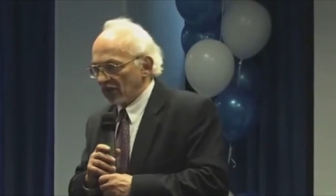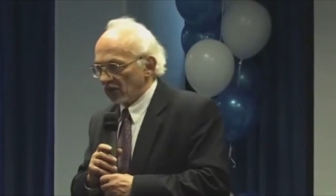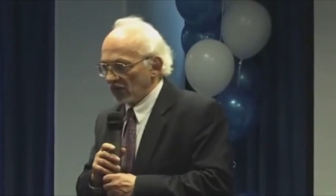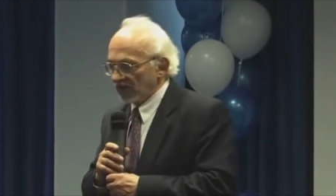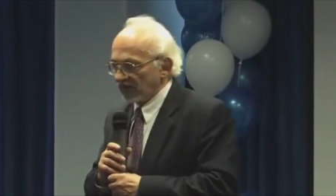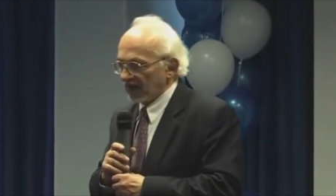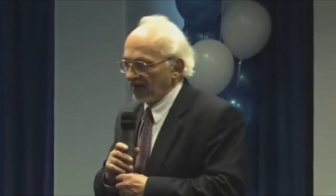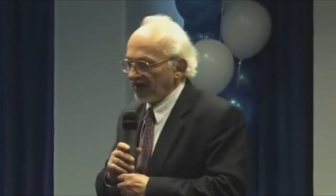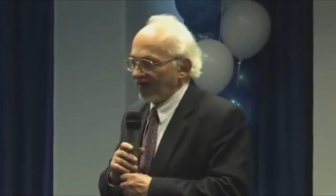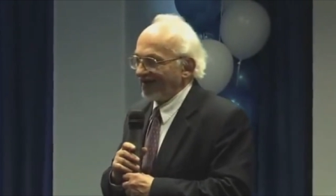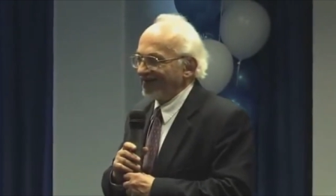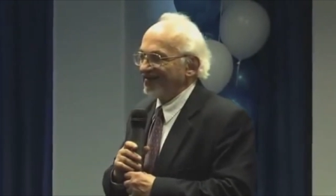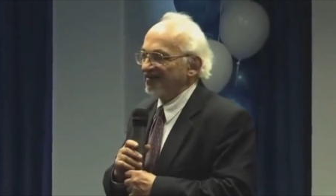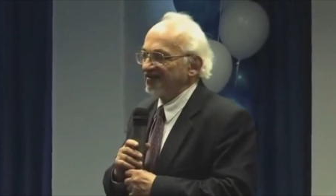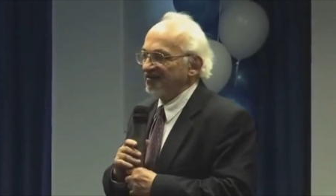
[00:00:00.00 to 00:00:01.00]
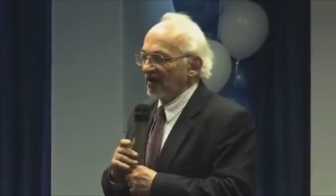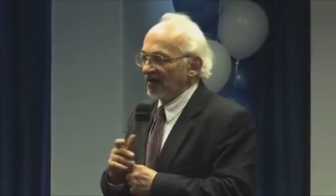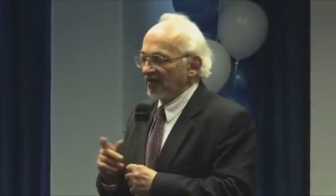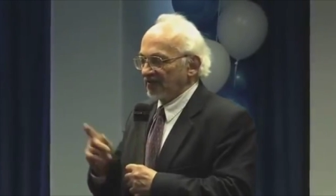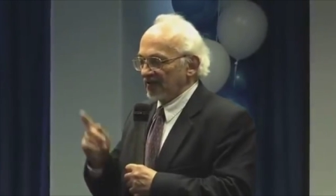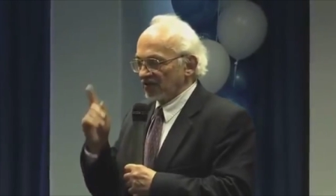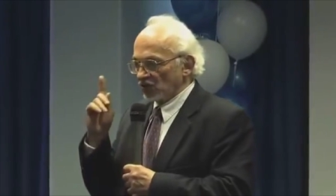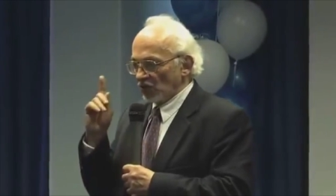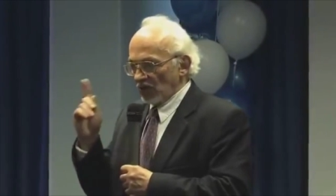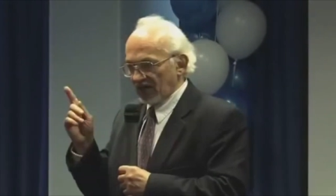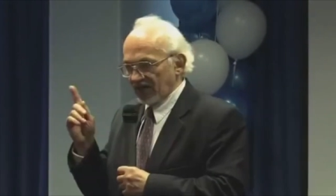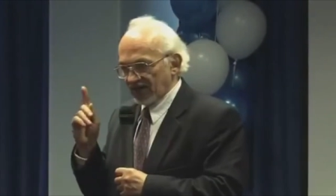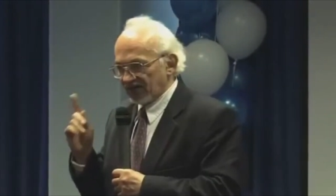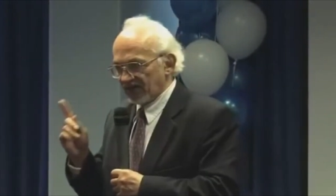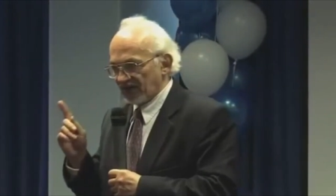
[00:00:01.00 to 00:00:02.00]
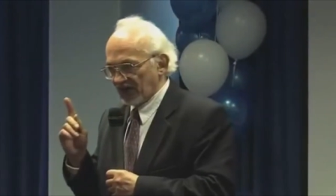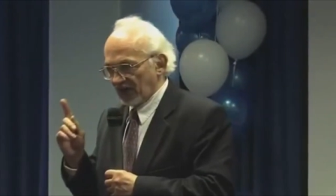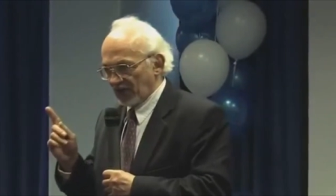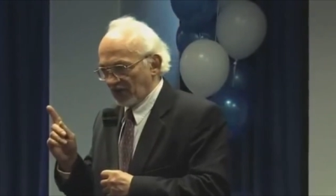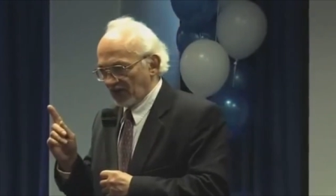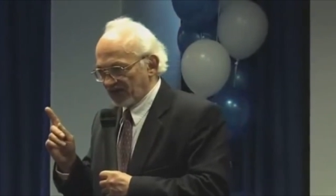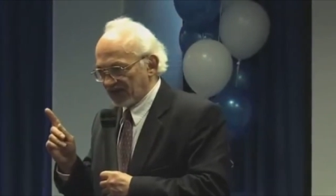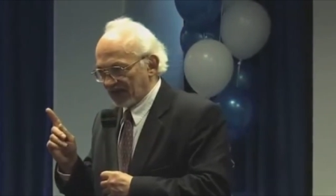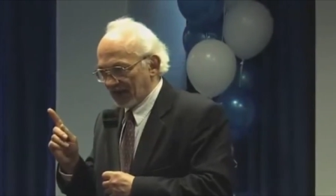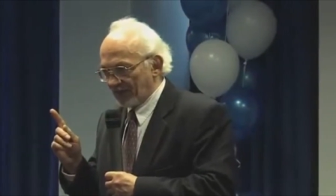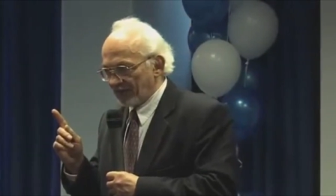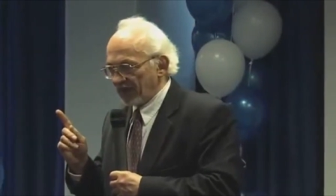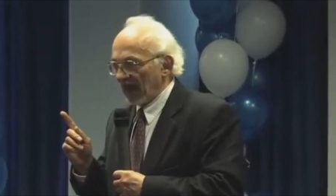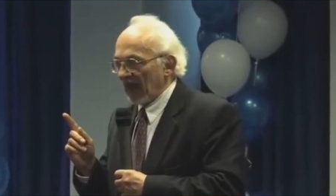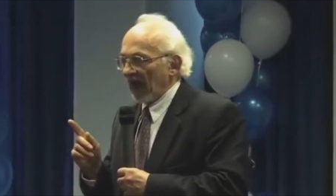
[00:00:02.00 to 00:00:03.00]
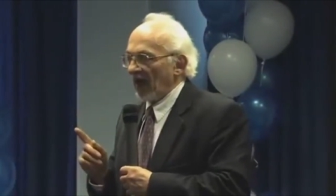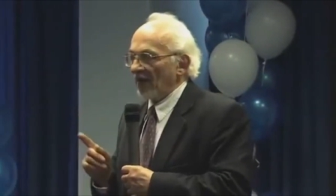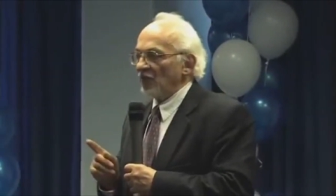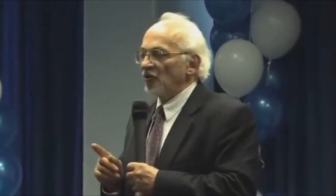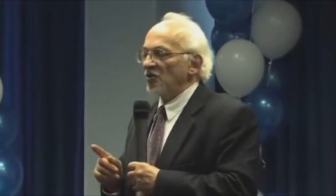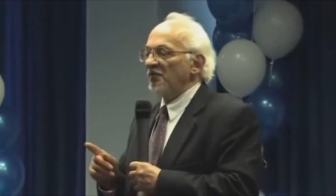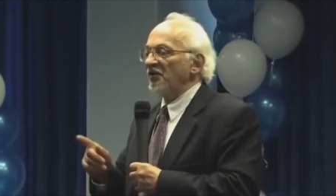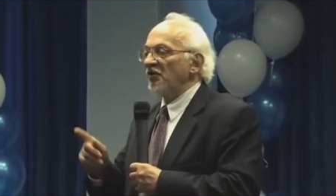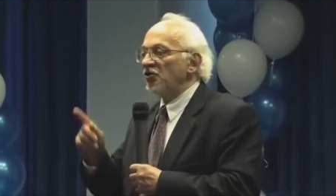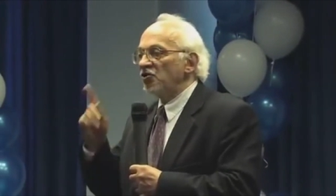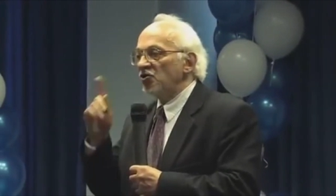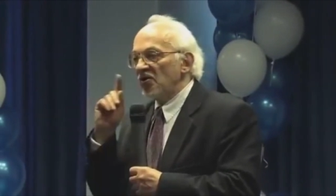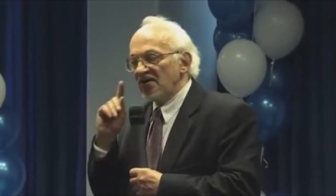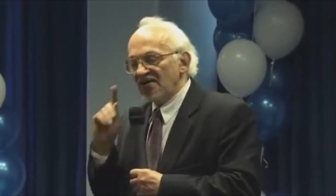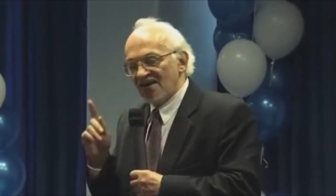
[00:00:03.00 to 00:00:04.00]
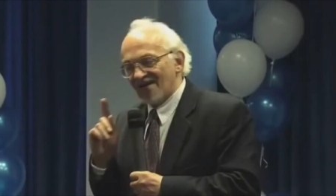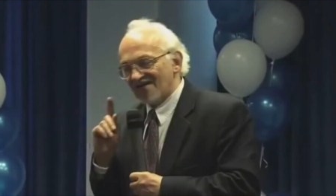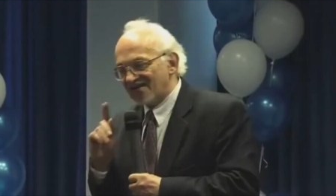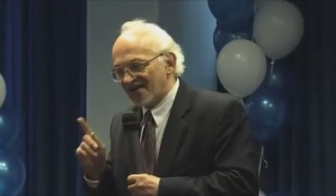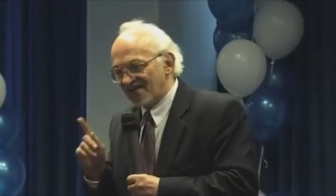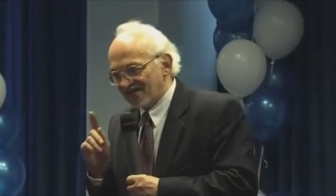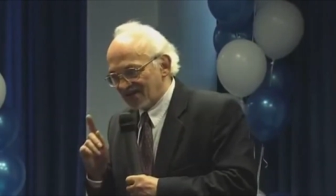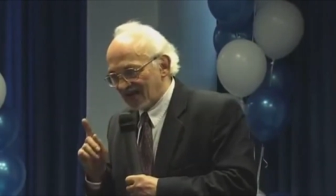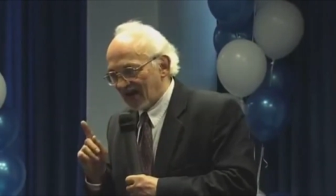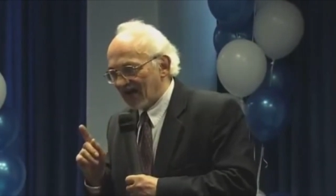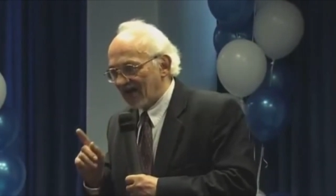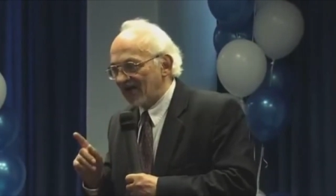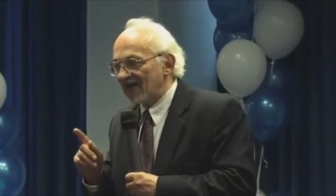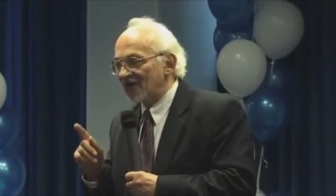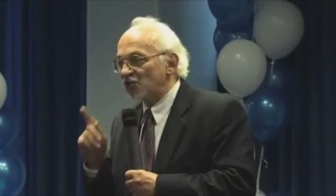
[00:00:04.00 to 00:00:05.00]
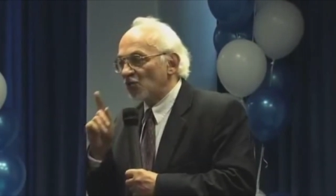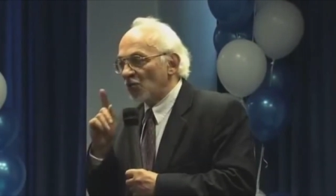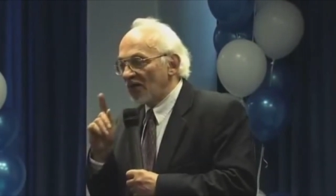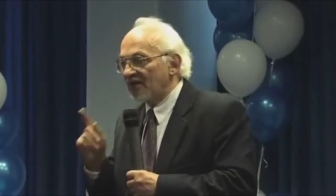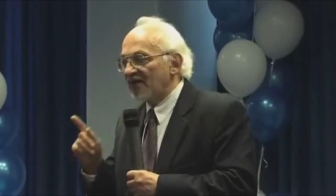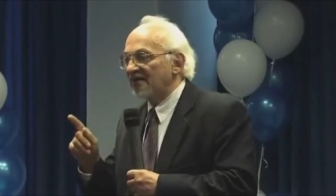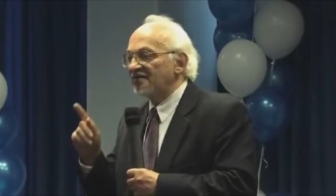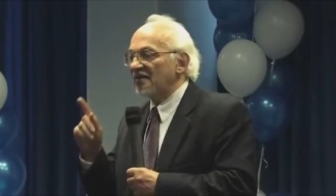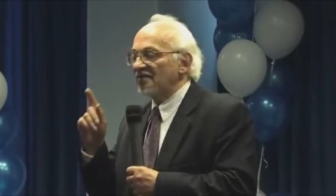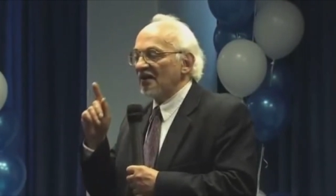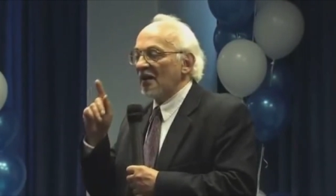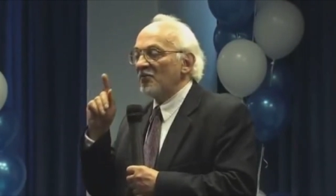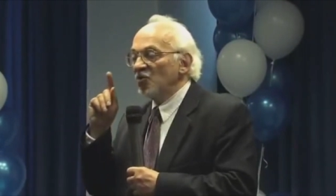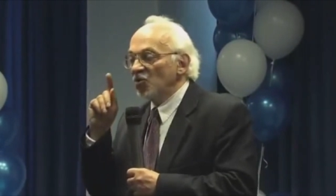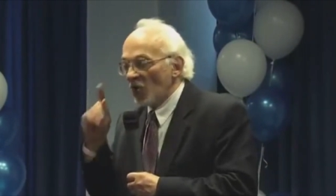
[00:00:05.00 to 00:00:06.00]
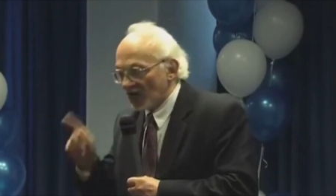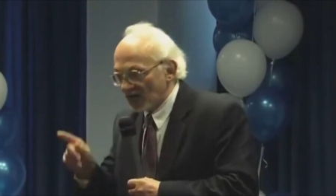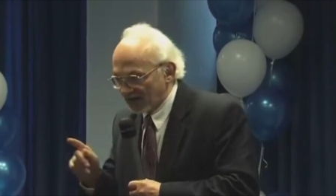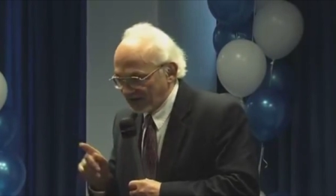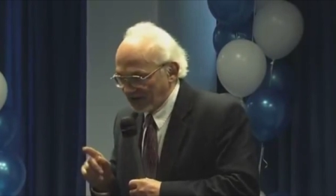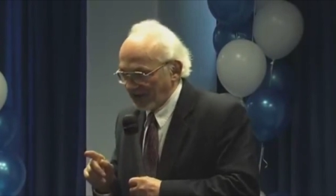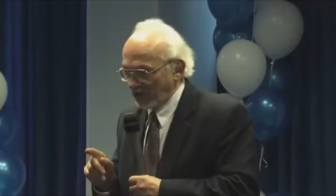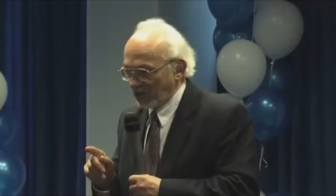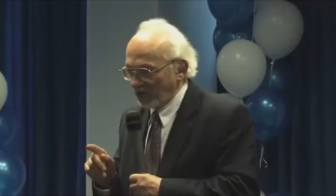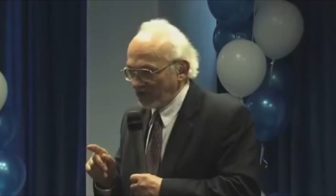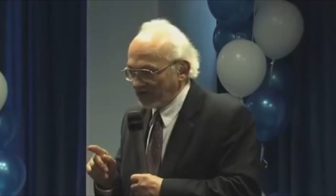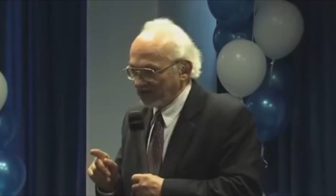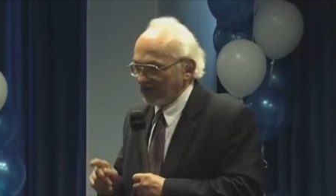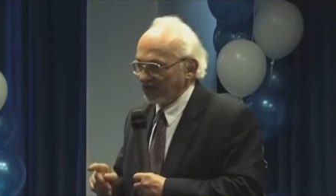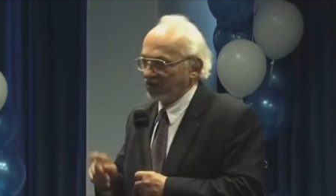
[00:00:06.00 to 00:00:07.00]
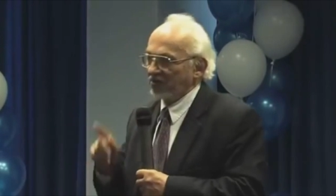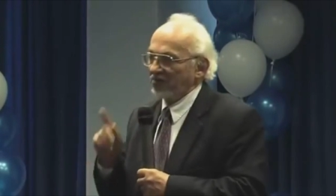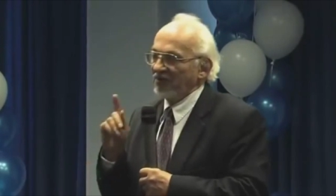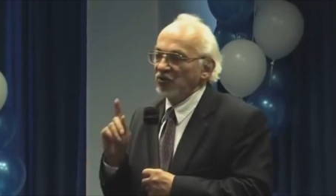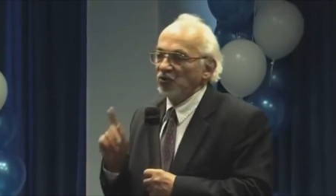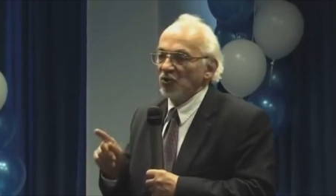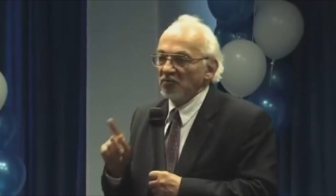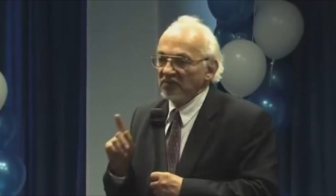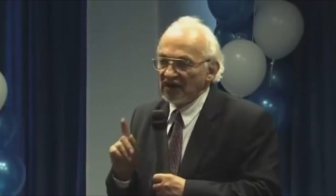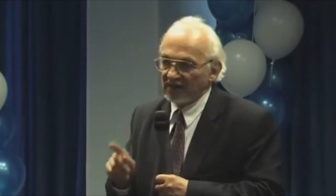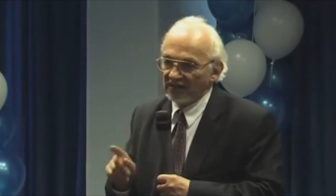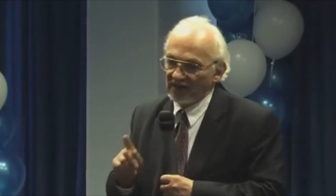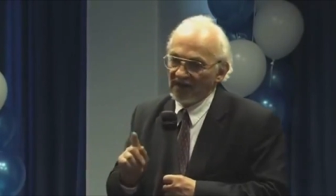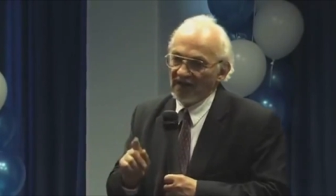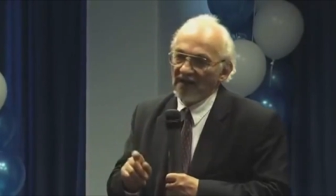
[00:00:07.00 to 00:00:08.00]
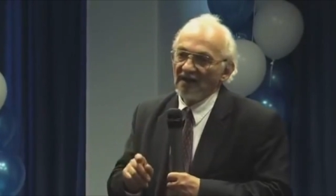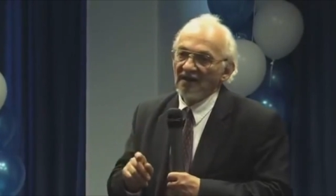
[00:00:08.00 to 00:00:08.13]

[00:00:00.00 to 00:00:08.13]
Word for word: То есть они осознали, насколько это серьезно, а может быть еще и не осознали, насколько это намного серьезнее, чем мы думаем –